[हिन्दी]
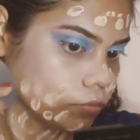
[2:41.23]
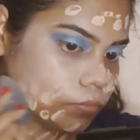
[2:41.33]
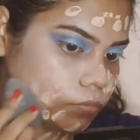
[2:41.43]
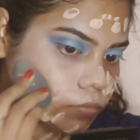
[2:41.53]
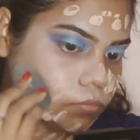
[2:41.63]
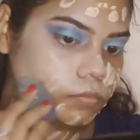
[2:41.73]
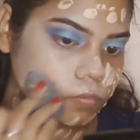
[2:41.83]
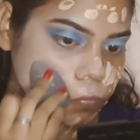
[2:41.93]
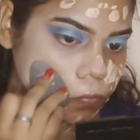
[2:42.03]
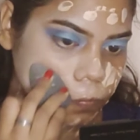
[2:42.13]
ये
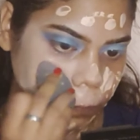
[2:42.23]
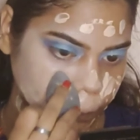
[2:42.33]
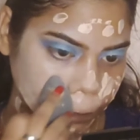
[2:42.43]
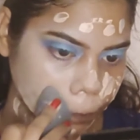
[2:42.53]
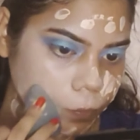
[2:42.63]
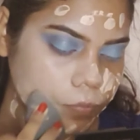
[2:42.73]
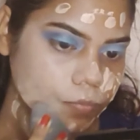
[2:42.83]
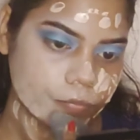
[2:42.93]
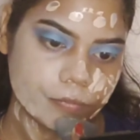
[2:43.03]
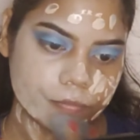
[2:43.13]
फाउंडेशन अभी स्किन में
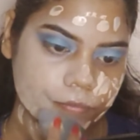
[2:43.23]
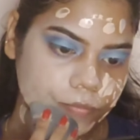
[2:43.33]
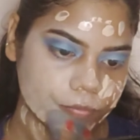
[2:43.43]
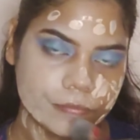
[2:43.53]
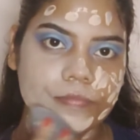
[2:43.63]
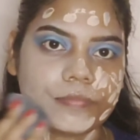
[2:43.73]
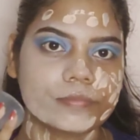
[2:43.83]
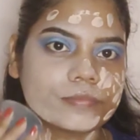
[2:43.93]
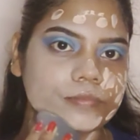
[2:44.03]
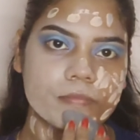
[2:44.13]
थोड़ा लाइट दिख रही
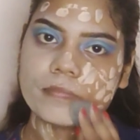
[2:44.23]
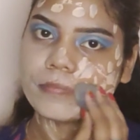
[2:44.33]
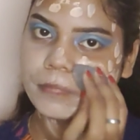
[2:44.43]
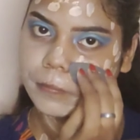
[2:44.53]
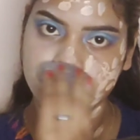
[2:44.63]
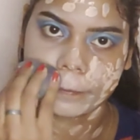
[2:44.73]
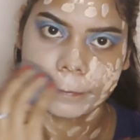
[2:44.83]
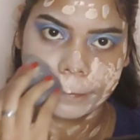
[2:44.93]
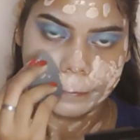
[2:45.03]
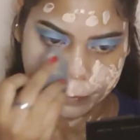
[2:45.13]
है बट इट्स
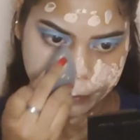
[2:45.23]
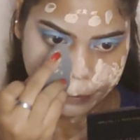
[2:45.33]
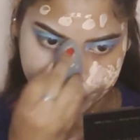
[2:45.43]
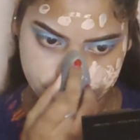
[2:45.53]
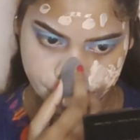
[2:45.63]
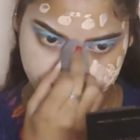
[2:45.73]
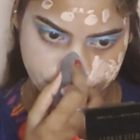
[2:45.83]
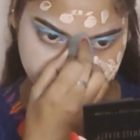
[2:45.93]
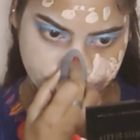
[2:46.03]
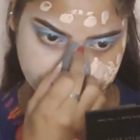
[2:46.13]
ओके थोड़ी देर में
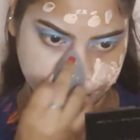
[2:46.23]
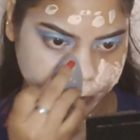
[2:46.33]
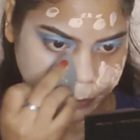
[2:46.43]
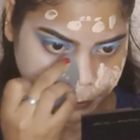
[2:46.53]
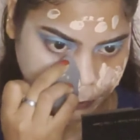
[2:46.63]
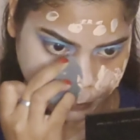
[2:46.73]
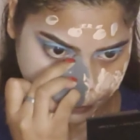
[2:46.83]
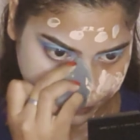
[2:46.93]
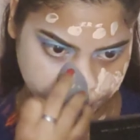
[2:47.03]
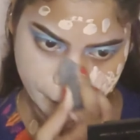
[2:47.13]
ऑक्सीडाइज होने
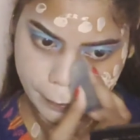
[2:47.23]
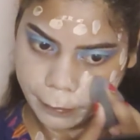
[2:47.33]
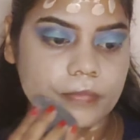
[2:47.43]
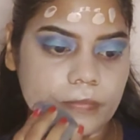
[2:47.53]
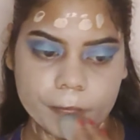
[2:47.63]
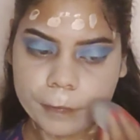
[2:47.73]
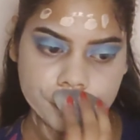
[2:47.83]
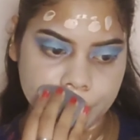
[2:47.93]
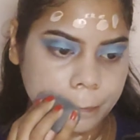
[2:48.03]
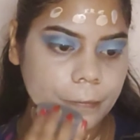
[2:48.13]
के बाद स्किन
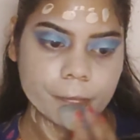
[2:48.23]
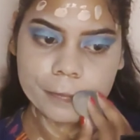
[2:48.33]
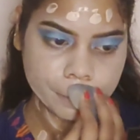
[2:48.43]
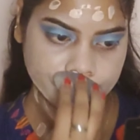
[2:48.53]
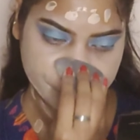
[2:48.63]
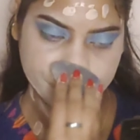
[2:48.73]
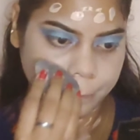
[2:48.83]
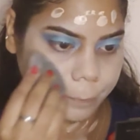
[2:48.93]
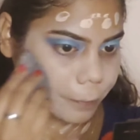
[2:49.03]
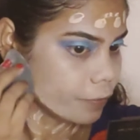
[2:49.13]
में ठीक हो जाएगा